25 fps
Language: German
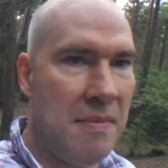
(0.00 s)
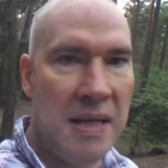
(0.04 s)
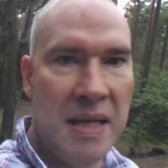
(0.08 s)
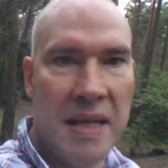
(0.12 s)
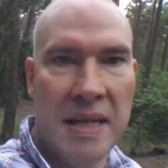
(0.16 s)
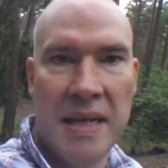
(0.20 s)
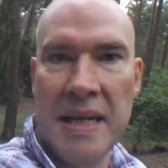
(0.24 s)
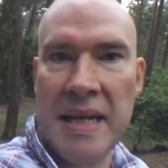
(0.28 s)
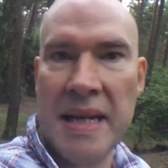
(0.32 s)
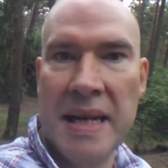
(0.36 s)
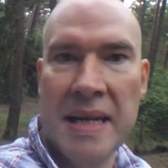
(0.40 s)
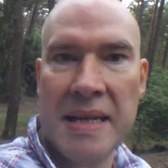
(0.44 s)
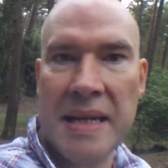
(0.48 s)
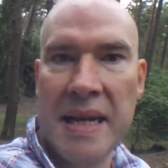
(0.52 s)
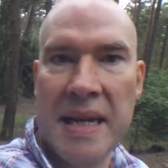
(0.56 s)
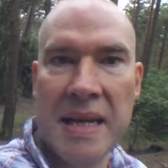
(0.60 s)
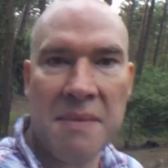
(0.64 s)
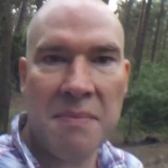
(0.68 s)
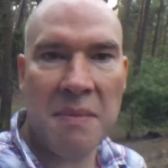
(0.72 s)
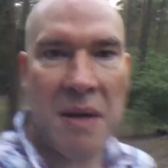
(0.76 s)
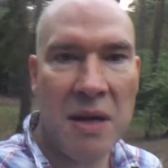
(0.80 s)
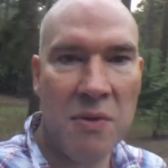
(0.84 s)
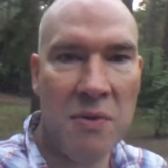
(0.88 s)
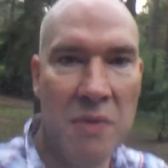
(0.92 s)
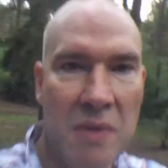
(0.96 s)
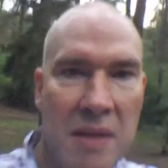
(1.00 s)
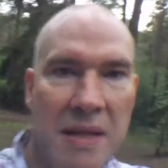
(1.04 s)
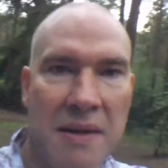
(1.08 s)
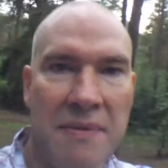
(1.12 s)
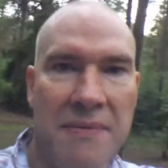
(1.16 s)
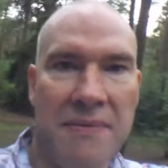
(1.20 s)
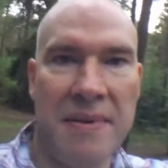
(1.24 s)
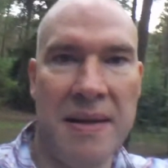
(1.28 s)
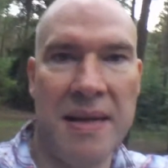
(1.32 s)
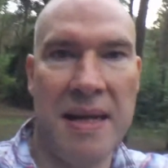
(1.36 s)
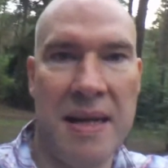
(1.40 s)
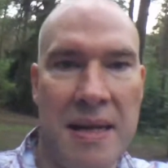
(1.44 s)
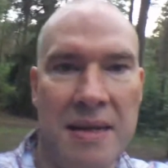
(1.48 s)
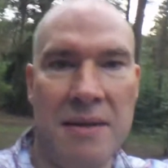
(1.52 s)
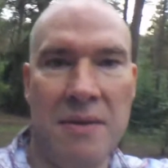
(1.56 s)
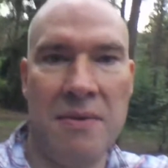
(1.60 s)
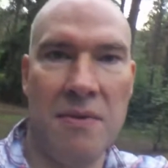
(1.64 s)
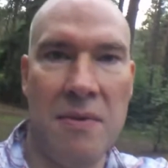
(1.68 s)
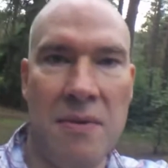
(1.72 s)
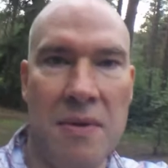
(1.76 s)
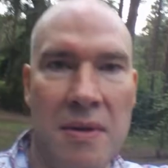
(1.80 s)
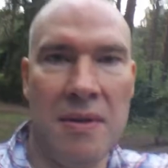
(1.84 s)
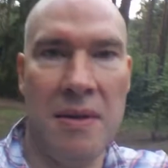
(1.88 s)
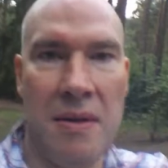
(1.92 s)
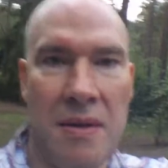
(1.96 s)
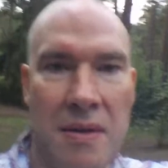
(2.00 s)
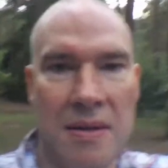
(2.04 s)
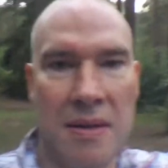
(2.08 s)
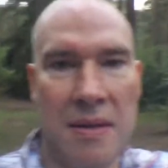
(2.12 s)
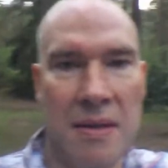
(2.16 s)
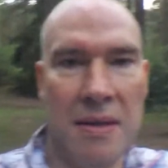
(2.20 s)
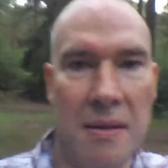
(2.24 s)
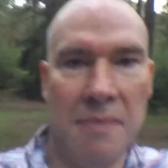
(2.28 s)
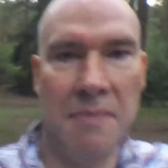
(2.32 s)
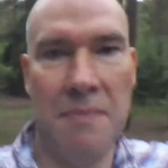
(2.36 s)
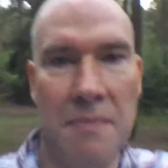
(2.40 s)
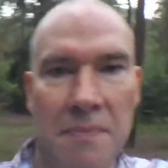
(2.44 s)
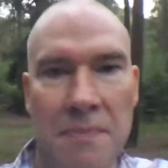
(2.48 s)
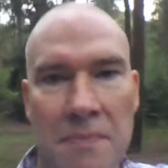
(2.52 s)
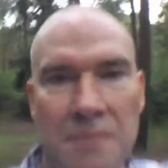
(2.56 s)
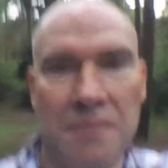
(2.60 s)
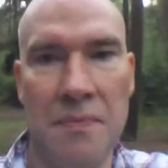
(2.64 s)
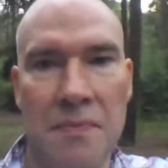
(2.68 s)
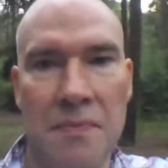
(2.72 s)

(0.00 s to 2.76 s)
sind die jetzt erstmal losgefahren und ähm,